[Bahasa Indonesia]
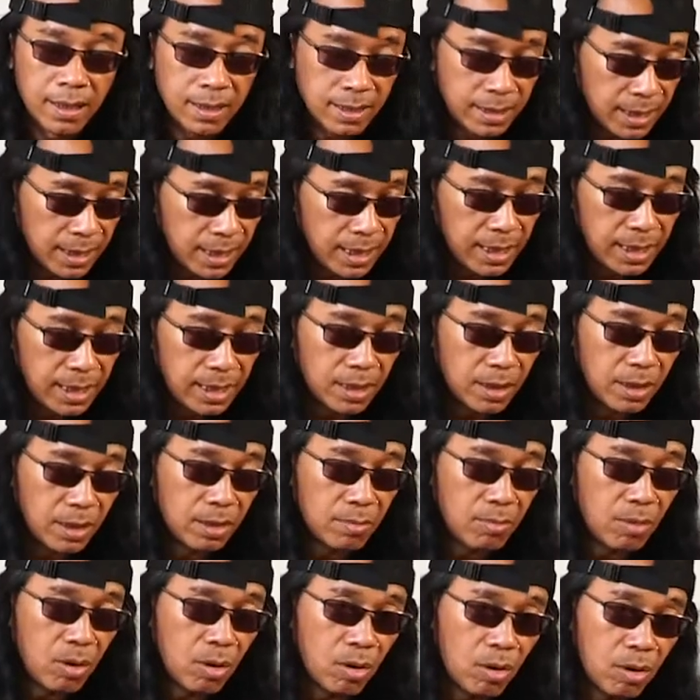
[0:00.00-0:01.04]
Jadi um,
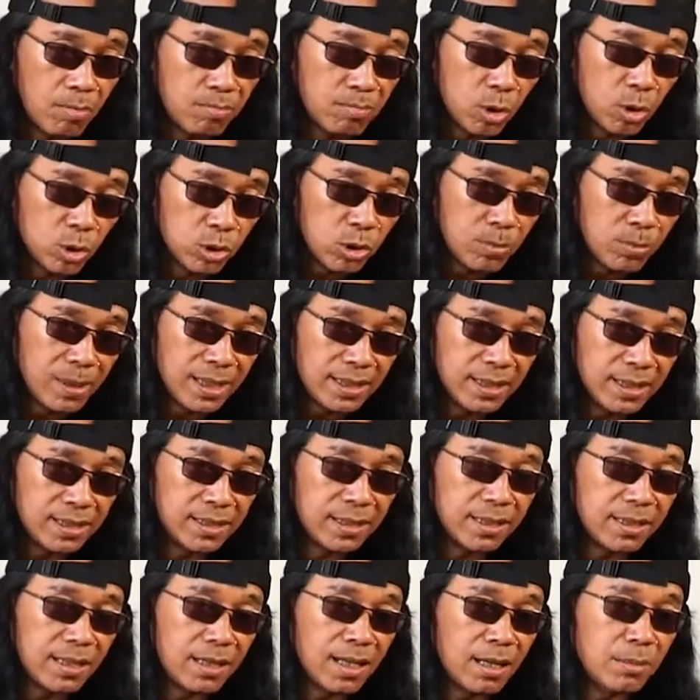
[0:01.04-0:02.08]
otomatis
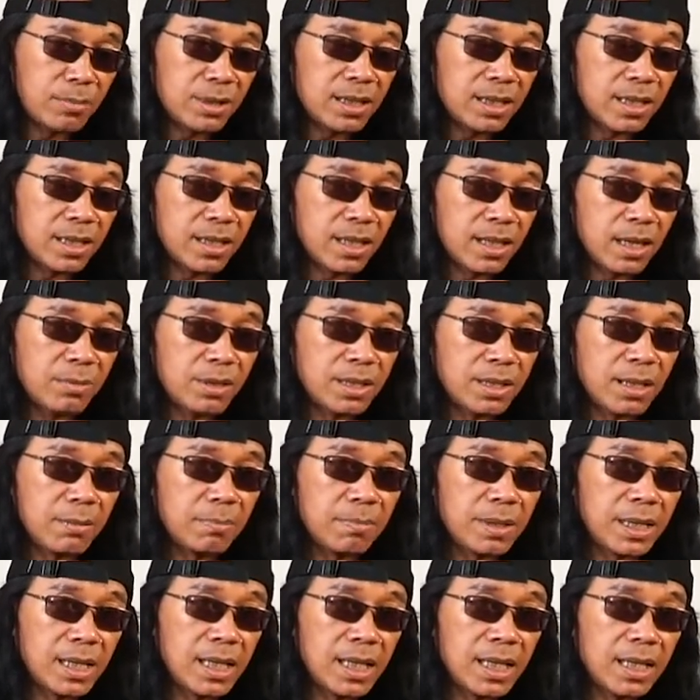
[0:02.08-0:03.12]
kita nggak bisa nggak bisa
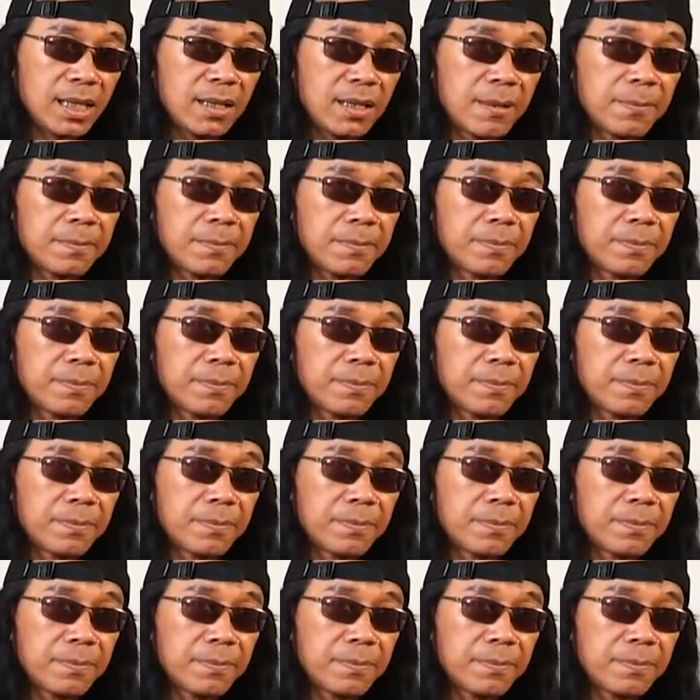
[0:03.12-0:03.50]
picking